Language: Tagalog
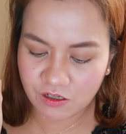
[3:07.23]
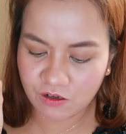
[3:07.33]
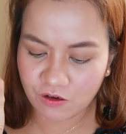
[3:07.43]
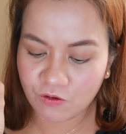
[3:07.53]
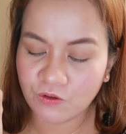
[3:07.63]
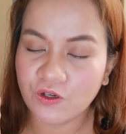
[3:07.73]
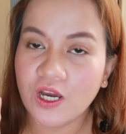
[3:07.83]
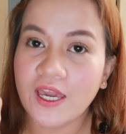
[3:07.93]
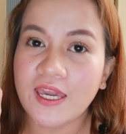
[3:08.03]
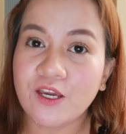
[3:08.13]
So, kung
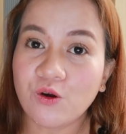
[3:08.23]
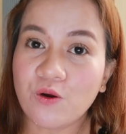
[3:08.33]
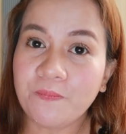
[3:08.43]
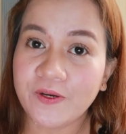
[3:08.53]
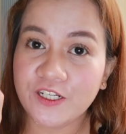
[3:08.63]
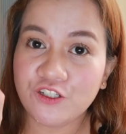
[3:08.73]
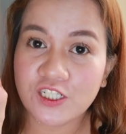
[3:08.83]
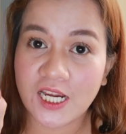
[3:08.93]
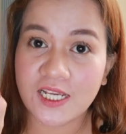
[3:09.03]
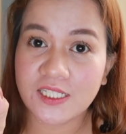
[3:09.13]
i-compare nyo
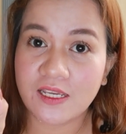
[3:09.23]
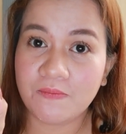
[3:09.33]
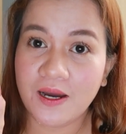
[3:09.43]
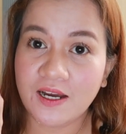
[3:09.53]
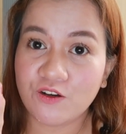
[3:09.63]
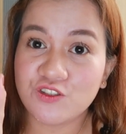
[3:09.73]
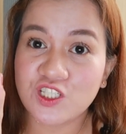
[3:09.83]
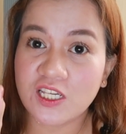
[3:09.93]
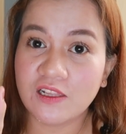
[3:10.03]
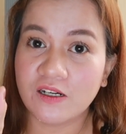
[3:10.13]
siya sa ibang
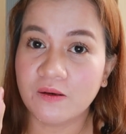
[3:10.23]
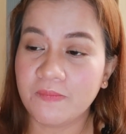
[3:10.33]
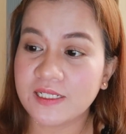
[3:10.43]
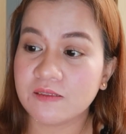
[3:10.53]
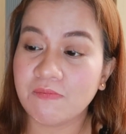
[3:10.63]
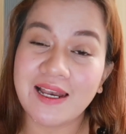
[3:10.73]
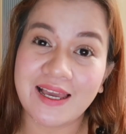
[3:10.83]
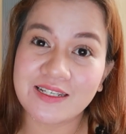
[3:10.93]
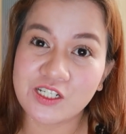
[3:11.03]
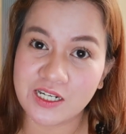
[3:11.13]
concealer, mas
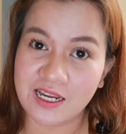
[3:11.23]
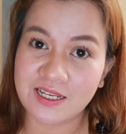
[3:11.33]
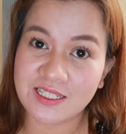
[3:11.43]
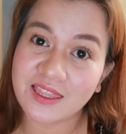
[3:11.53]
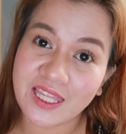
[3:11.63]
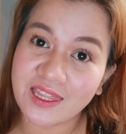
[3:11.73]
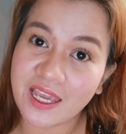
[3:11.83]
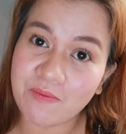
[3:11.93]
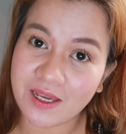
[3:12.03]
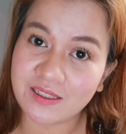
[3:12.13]
malaki siya kasi
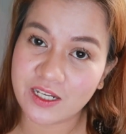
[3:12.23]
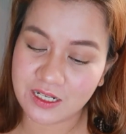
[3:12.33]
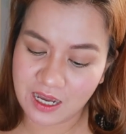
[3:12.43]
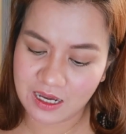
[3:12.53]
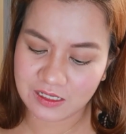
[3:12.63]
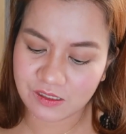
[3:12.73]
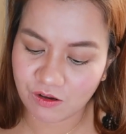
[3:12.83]
10ml siya guys.